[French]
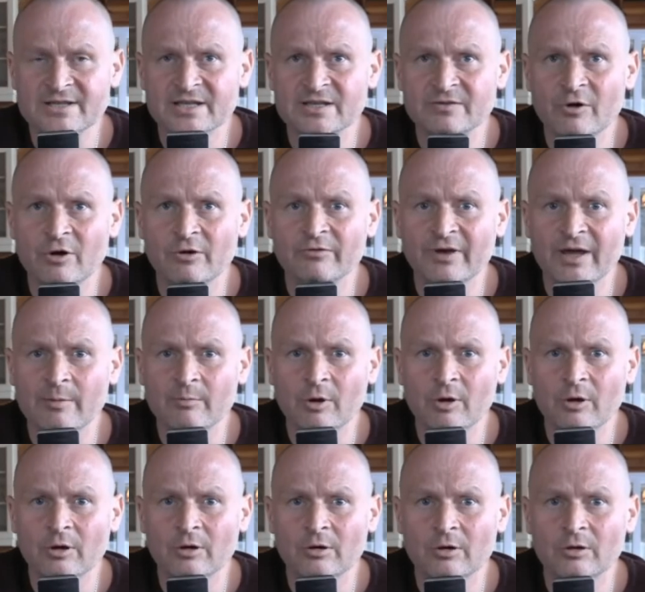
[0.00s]
c'est qu'ils veulent
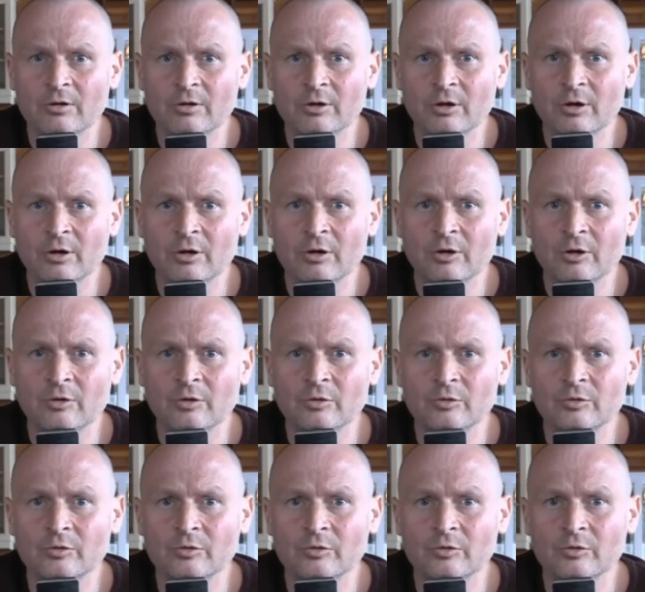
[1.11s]
vraiment euh,